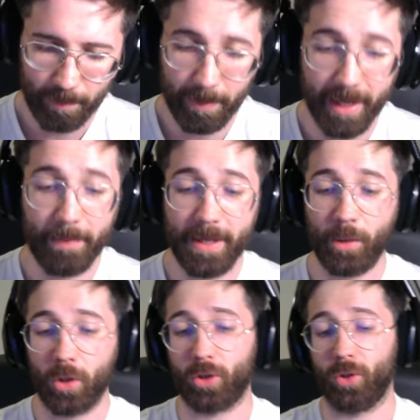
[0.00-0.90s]

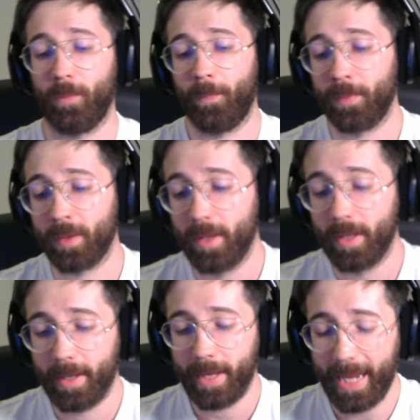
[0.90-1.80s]
¡Maravilloso!
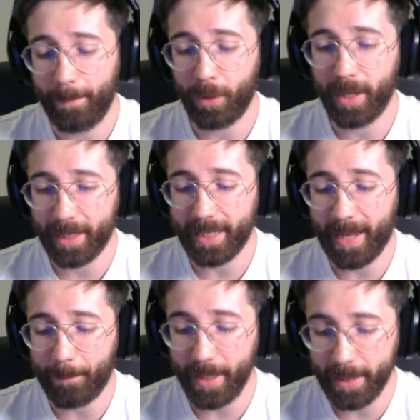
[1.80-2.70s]
¿Él puede que
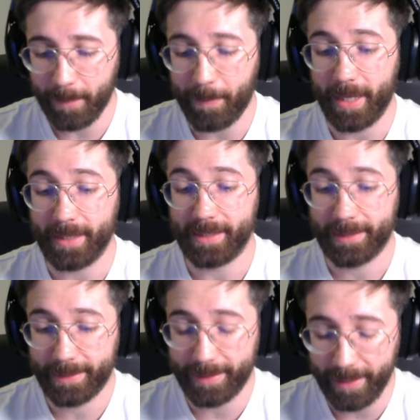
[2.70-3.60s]
tenga príncipe?
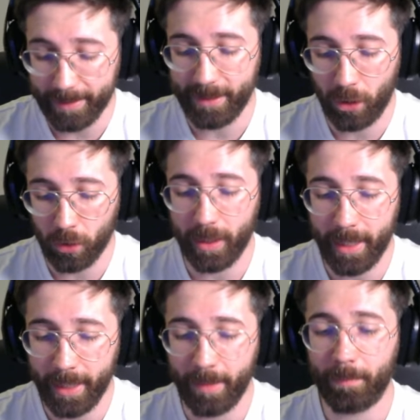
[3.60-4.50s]
Sí, si lo
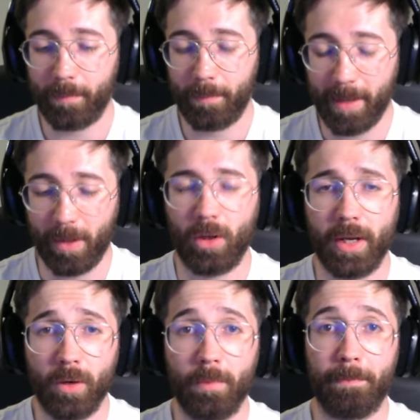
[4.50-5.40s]
tiene, me va a
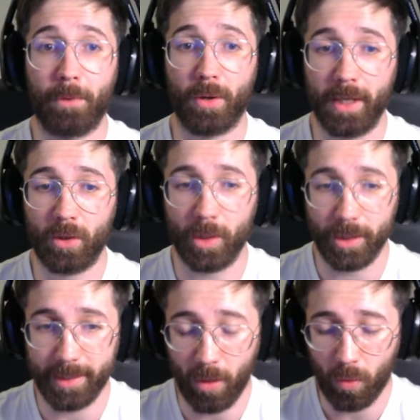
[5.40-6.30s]
doler un poquito.
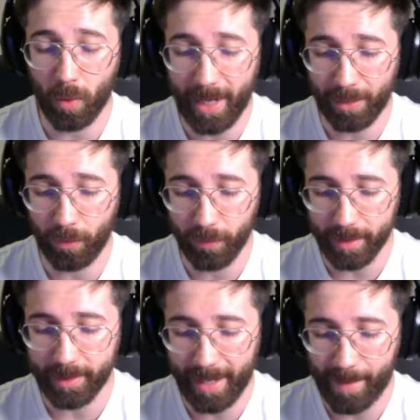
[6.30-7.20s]
Si lo juega donde
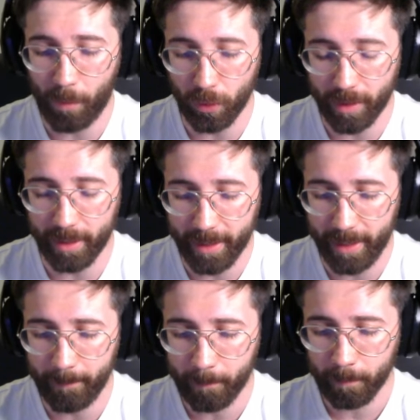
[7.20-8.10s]
está la mosquetera.